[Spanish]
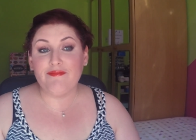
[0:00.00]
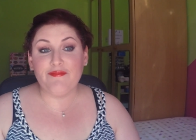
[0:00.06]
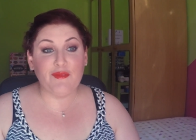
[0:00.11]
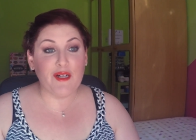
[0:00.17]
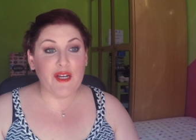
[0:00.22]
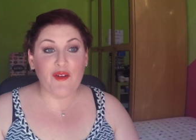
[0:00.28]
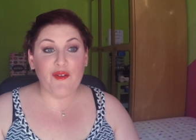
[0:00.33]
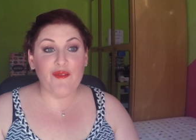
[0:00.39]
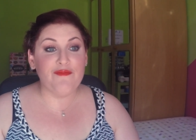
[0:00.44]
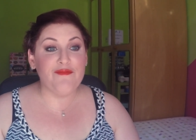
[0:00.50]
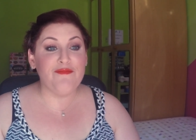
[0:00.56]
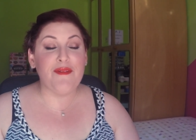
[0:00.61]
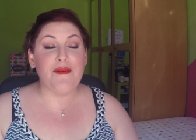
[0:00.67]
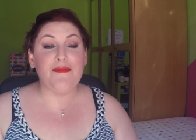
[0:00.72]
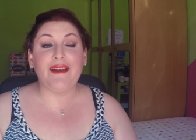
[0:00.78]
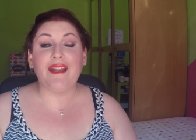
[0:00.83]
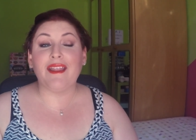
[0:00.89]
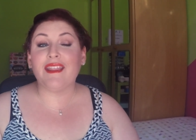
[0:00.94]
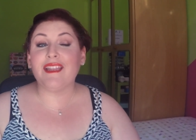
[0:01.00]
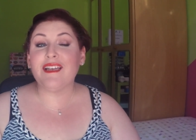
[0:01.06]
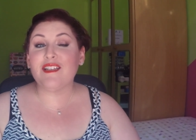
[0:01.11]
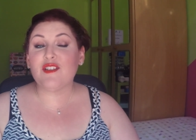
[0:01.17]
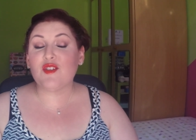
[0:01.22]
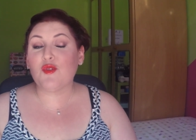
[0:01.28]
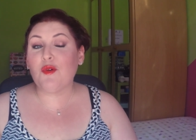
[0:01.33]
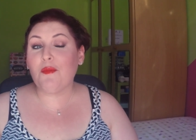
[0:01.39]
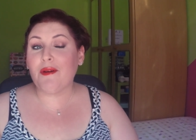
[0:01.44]
bueno, me parece
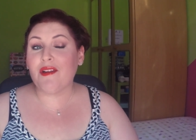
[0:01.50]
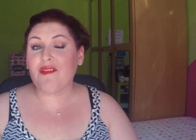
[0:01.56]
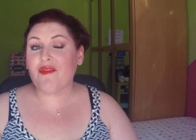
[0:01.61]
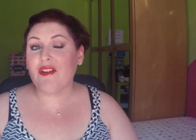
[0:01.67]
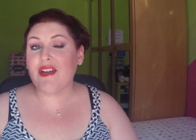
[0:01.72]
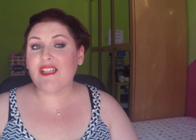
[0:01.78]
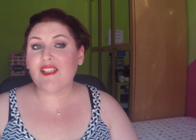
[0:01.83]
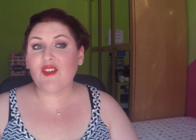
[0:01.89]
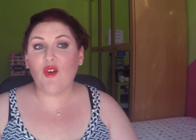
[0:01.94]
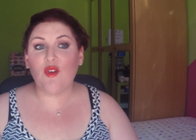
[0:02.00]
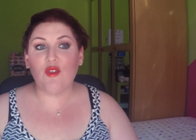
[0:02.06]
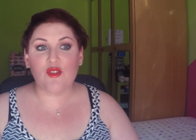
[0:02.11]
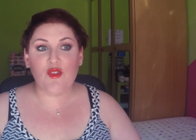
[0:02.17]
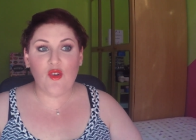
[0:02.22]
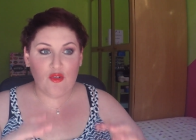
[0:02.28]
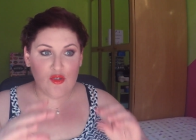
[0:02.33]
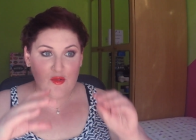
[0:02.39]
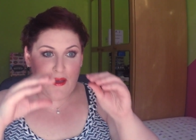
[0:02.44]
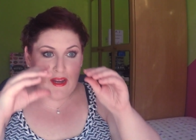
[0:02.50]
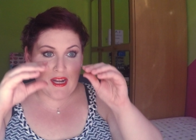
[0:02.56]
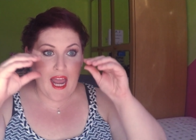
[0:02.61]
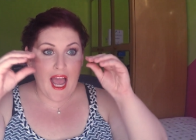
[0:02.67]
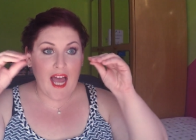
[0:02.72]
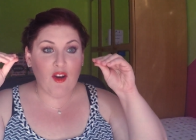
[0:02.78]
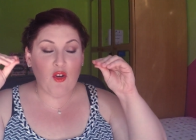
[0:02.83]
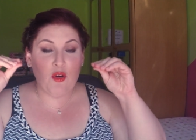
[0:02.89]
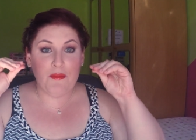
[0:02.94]
súper fresco, los ojos van
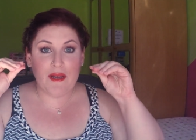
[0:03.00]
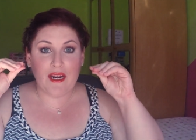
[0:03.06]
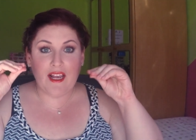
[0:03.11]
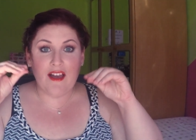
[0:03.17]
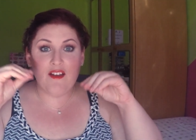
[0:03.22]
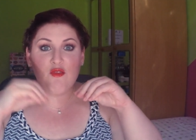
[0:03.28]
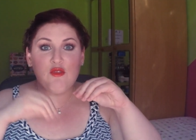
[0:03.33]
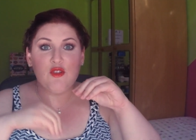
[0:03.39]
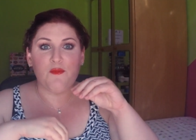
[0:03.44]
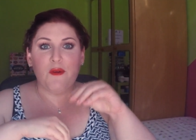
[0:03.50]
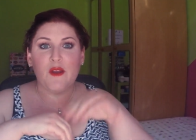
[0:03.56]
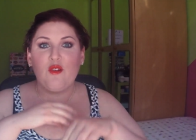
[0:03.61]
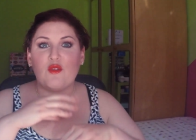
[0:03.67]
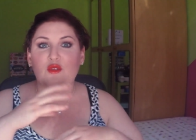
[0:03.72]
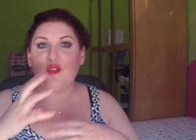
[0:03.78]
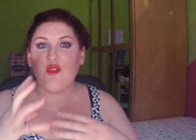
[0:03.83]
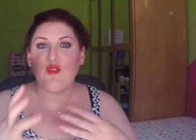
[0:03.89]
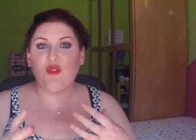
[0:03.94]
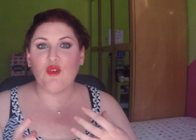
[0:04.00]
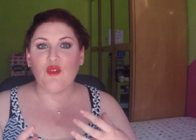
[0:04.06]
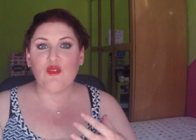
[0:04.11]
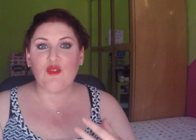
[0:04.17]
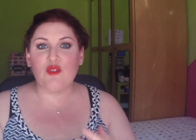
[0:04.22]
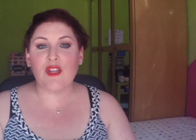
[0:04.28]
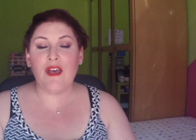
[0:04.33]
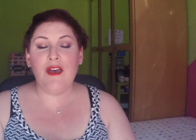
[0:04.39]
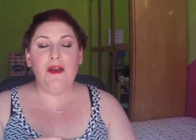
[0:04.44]
algo marcados, pero son
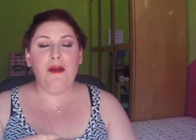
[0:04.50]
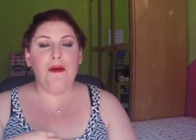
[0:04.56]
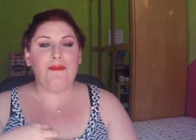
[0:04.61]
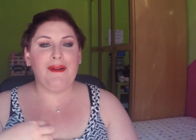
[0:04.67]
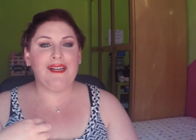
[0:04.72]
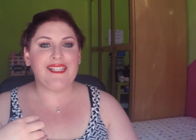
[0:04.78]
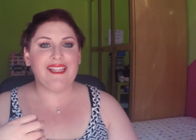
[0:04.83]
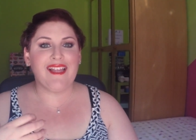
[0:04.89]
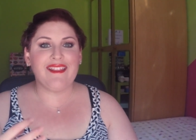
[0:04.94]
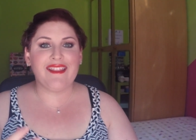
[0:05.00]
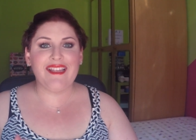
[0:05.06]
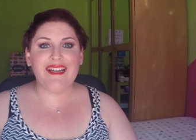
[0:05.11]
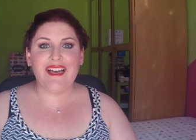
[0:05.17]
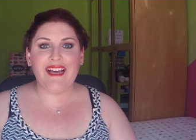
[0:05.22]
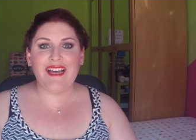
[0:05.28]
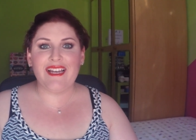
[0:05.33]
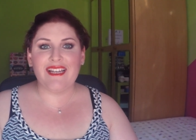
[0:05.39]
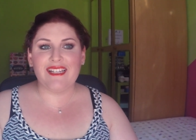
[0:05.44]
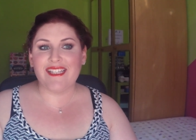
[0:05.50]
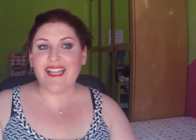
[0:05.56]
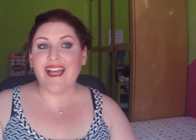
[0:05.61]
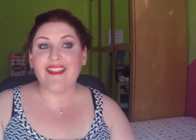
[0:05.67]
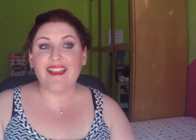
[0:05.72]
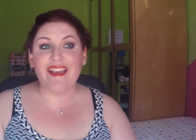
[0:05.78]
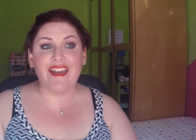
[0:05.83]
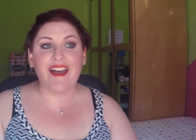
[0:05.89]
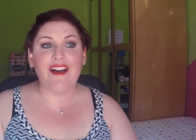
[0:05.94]
todos bastante
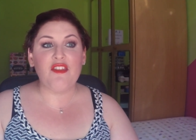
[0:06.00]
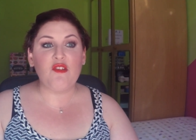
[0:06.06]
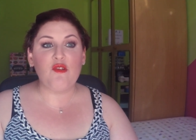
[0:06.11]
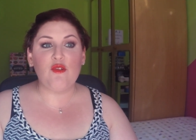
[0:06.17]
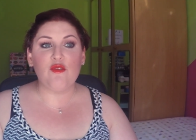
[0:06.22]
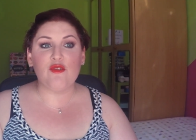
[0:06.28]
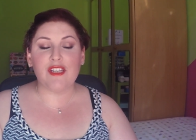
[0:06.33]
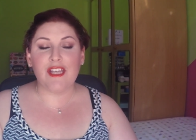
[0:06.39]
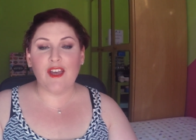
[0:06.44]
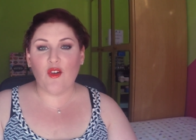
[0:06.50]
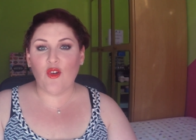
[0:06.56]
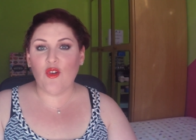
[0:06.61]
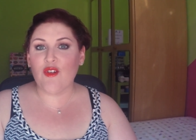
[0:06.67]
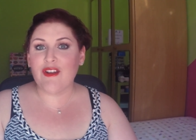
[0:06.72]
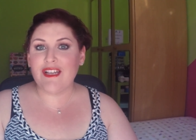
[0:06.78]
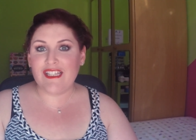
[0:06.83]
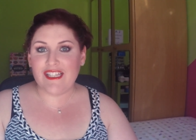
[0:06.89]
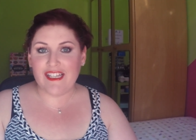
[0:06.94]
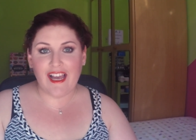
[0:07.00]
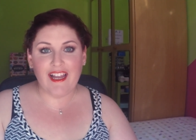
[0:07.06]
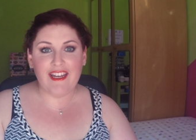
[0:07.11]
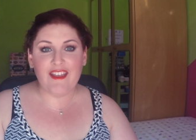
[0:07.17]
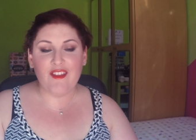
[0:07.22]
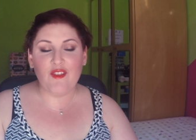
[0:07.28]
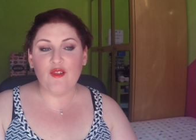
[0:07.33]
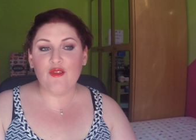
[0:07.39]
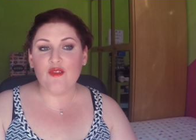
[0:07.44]
satinados, en colores
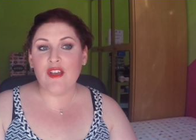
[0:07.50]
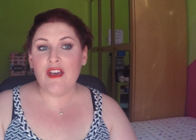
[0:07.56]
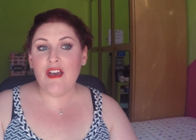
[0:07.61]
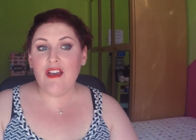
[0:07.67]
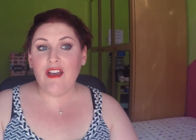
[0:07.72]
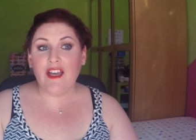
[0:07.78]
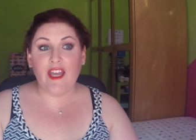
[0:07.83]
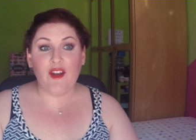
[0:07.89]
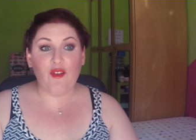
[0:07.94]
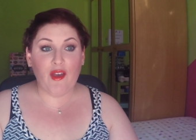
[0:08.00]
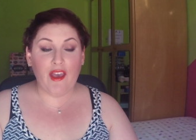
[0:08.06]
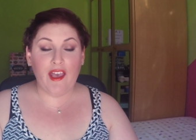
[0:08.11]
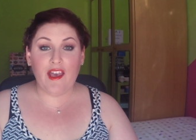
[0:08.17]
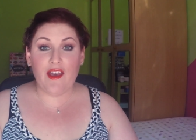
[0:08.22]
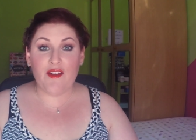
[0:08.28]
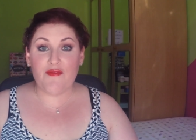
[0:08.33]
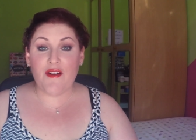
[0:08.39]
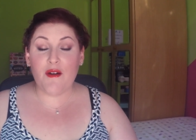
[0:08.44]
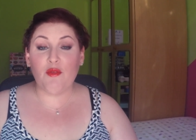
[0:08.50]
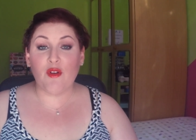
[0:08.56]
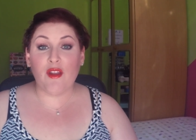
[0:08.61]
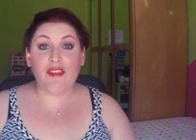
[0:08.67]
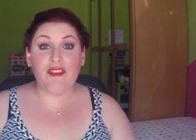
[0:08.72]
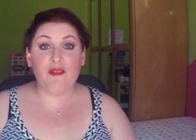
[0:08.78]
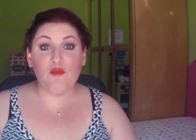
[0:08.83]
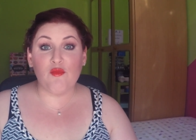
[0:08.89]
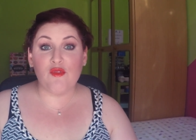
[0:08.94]
cálidos, creo que
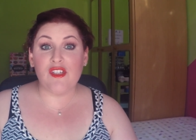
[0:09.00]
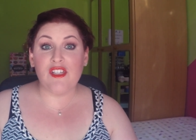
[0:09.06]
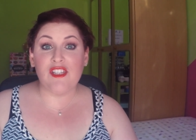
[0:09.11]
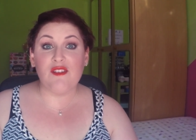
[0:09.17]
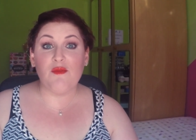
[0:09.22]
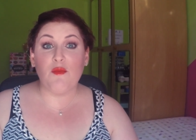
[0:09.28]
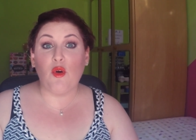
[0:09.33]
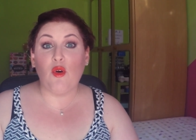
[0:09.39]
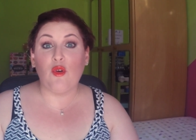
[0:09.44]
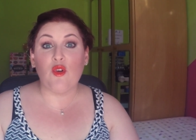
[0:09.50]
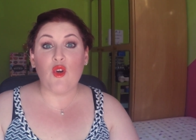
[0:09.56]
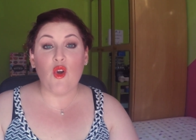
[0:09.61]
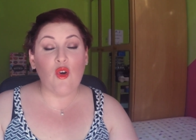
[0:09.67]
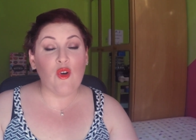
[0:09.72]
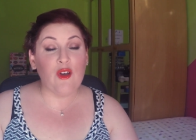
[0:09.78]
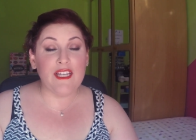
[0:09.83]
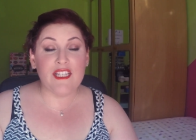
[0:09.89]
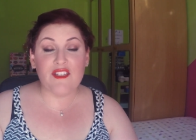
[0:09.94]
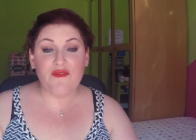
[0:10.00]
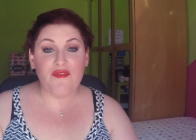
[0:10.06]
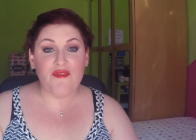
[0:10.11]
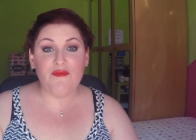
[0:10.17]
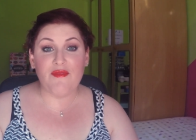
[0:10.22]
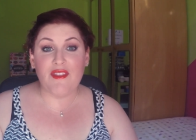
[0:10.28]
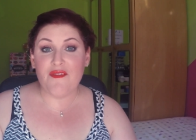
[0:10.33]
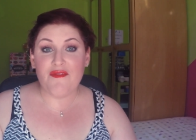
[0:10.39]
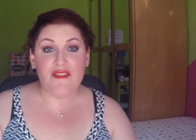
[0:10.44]
favorece muchísimo, no es
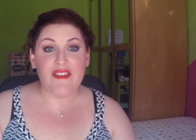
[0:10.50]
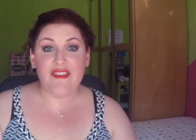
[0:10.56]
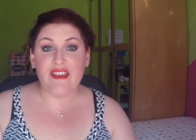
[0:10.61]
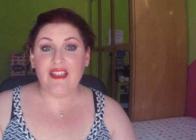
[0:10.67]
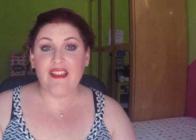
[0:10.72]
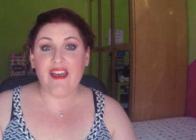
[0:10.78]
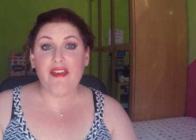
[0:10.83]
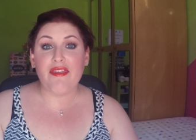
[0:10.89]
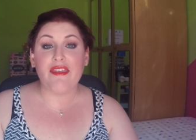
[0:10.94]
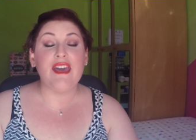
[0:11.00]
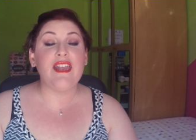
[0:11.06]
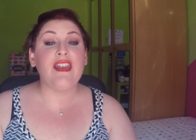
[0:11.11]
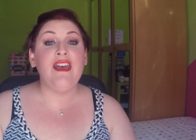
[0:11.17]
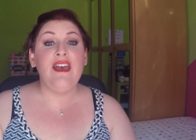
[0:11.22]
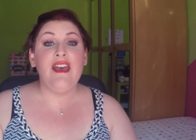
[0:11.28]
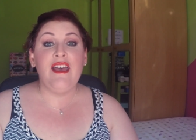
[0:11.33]
difícil de hacer